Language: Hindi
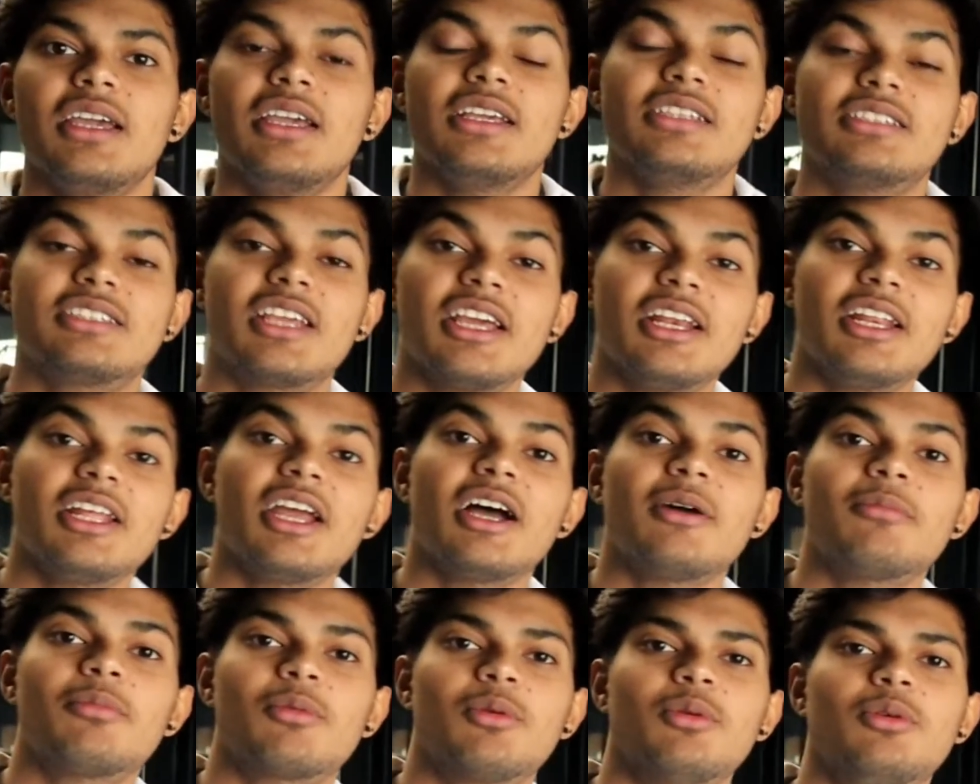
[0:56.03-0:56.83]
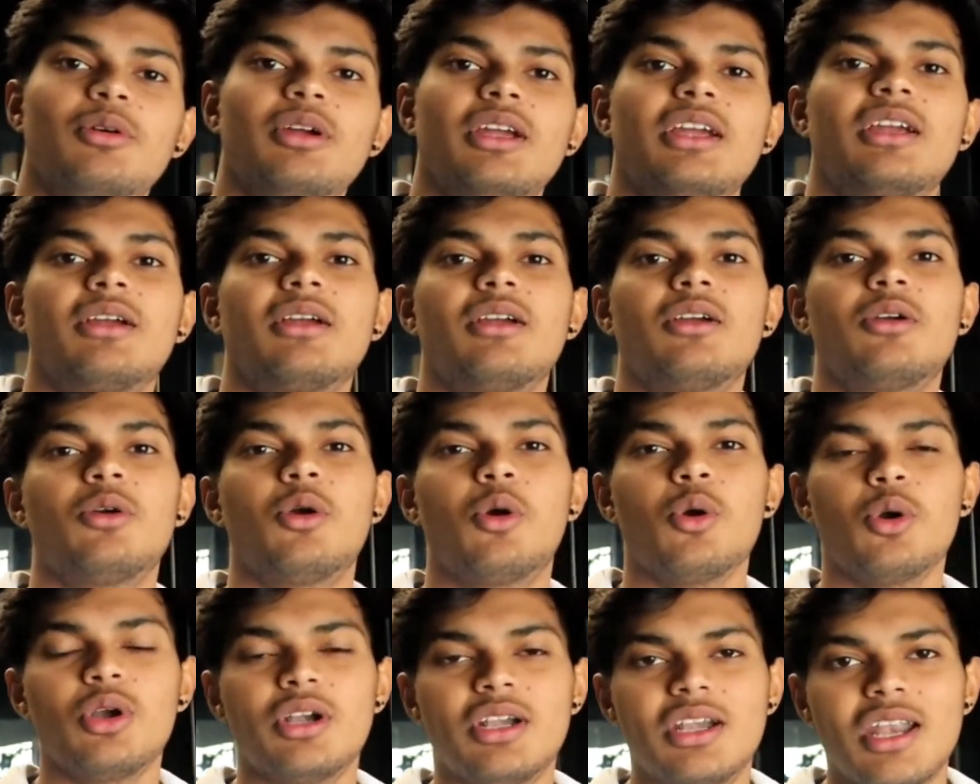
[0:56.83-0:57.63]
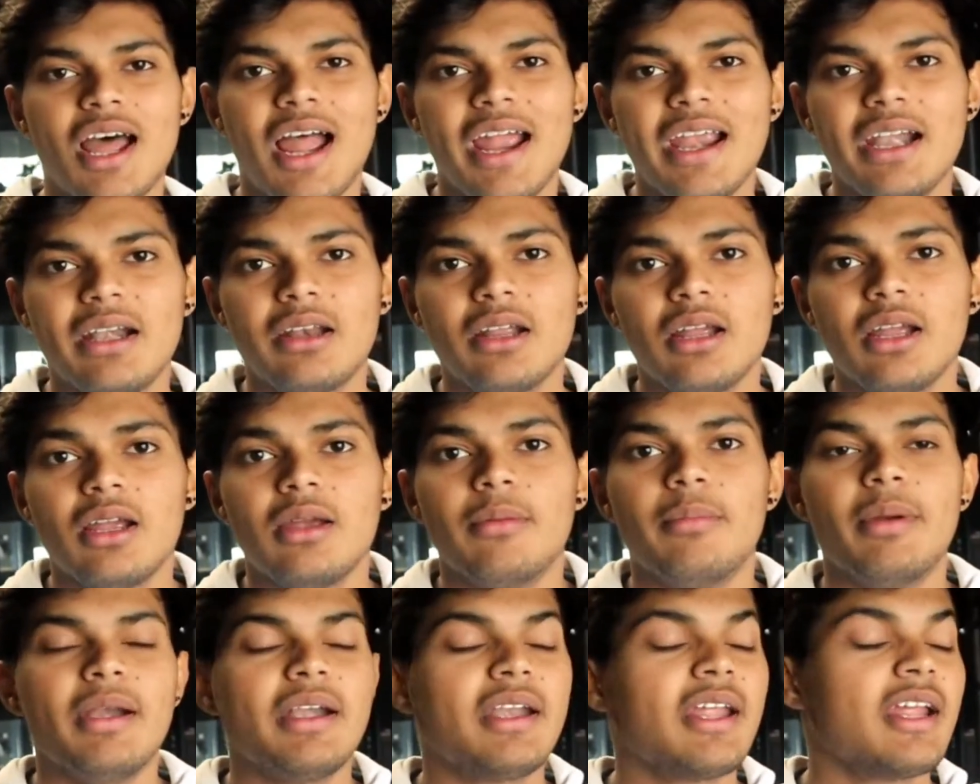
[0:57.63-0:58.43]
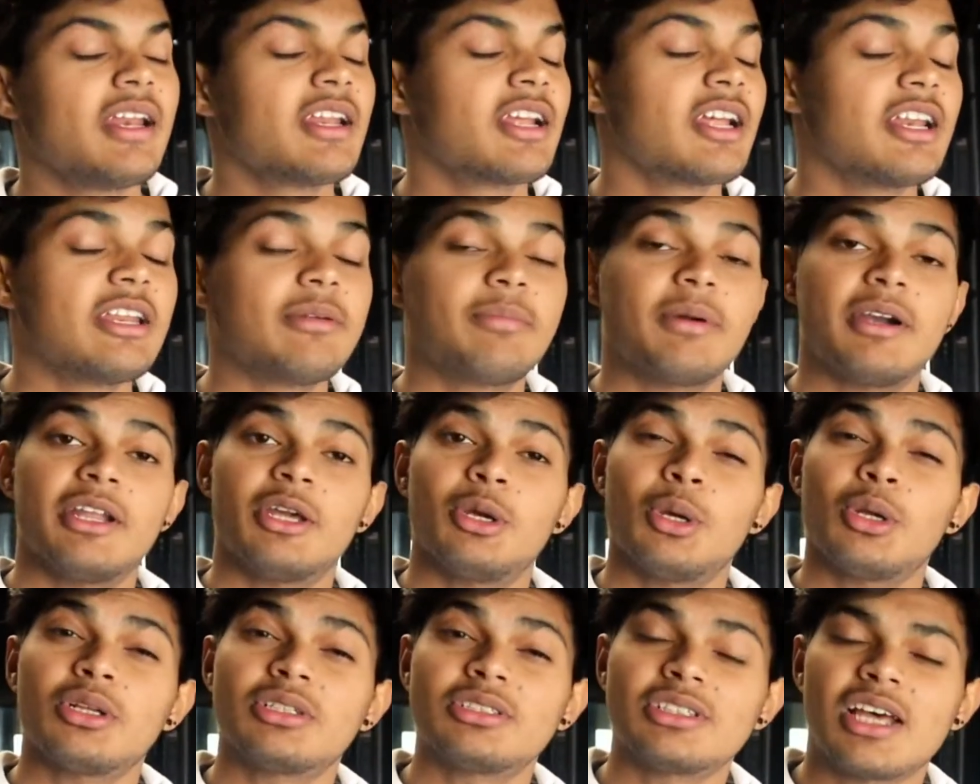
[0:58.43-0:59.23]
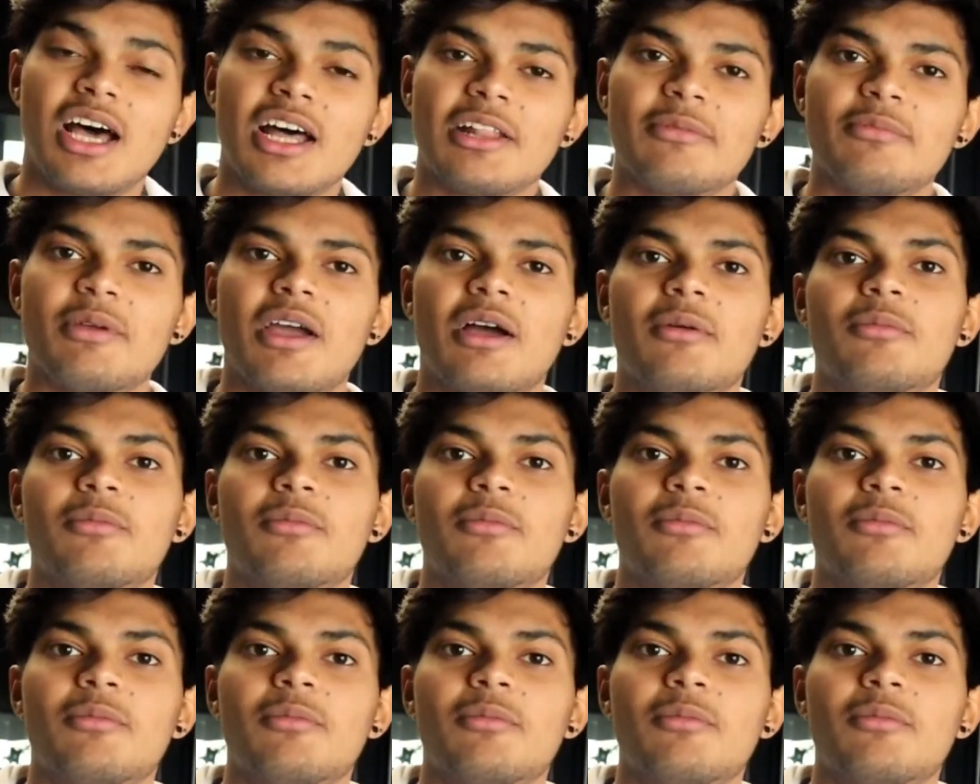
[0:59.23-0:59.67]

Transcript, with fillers: इसके लिए आपको एक को डाइट मेंटेन करनी पड़ेगी और साथ में